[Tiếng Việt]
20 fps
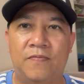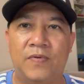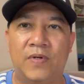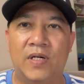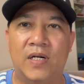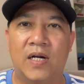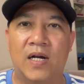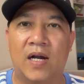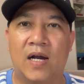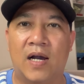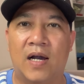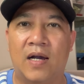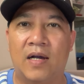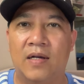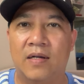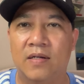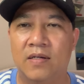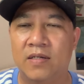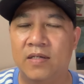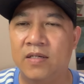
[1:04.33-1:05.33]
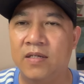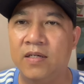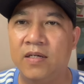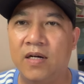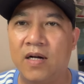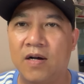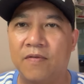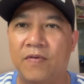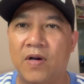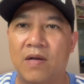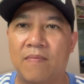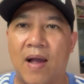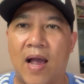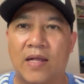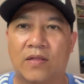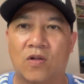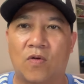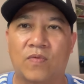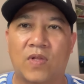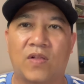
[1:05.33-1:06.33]
vừa hứa với
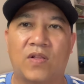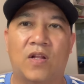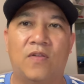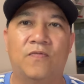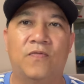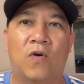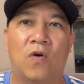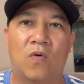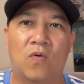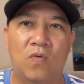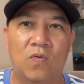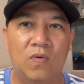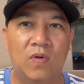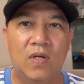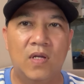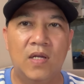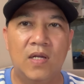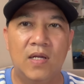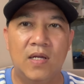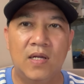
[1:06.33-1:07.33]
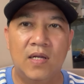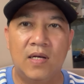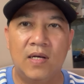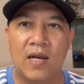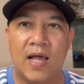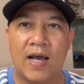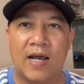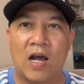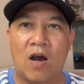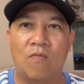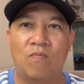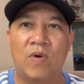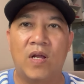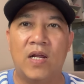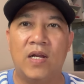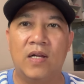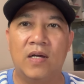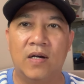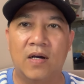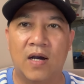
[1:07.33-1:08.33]
ban tôn giáo chính phủ là không
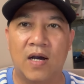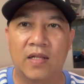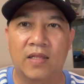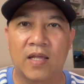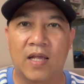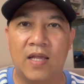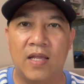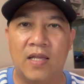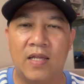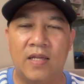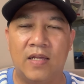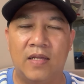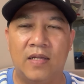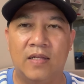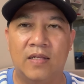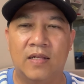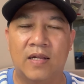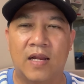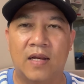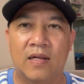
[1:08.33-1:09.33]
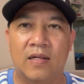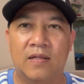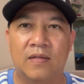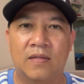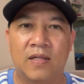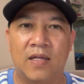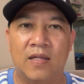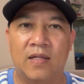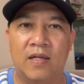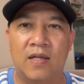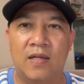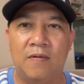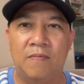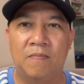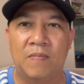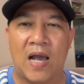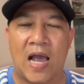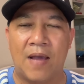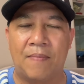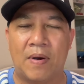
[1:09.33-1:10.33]
đi nữa thì thì thì
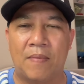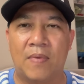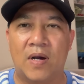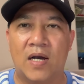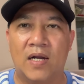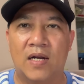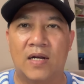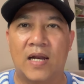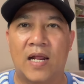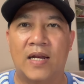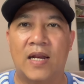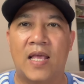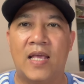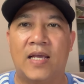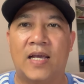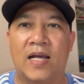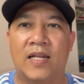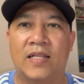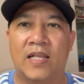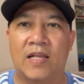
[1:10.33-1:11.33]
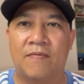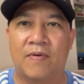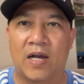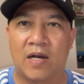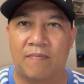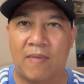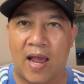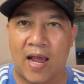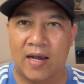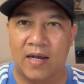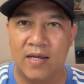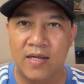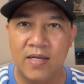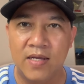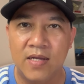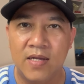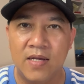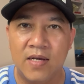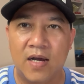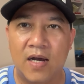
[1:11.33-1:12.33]
hai ba bữa đó này đi các anh chị và các bạn
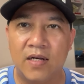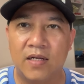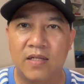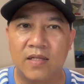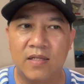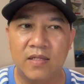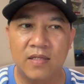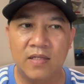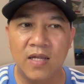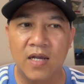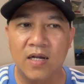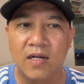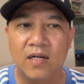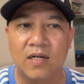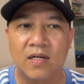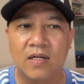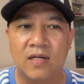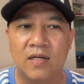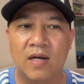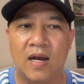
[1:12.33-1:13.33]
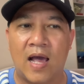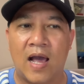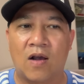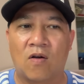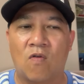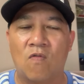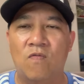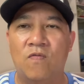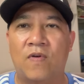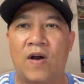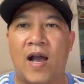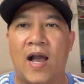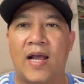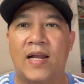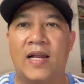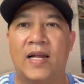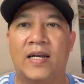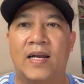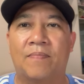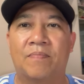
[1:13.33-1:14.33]
ít nhất là cũng phải
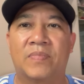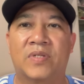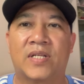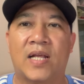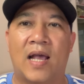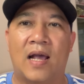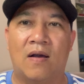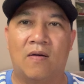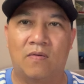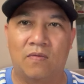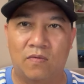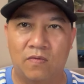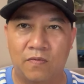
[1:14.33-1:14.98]
là năm sau